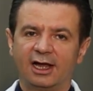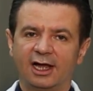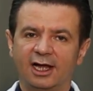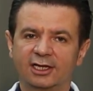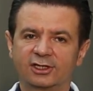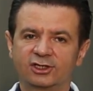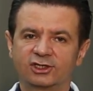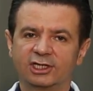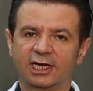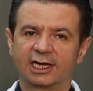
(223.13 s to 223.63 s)

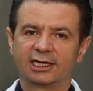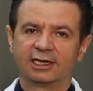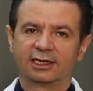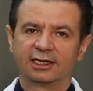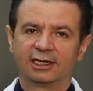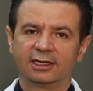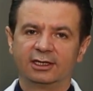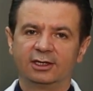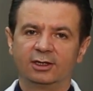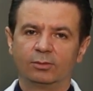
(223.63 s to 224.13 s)

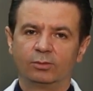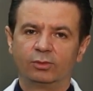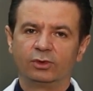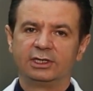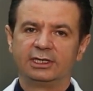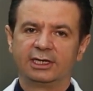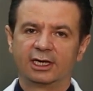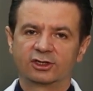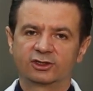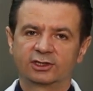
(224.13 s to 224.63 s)
akciğerlere
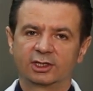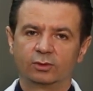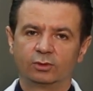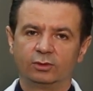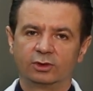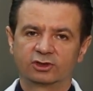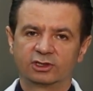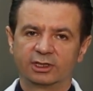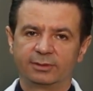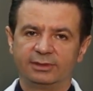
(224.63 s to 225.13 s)
bu ilaçlar
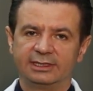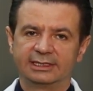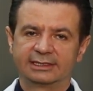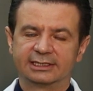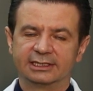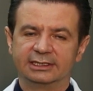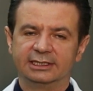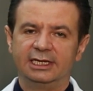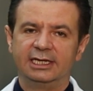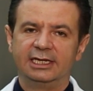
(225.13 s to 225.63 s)

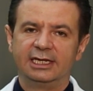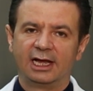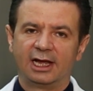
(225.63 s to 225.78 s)
ulaşabilsin.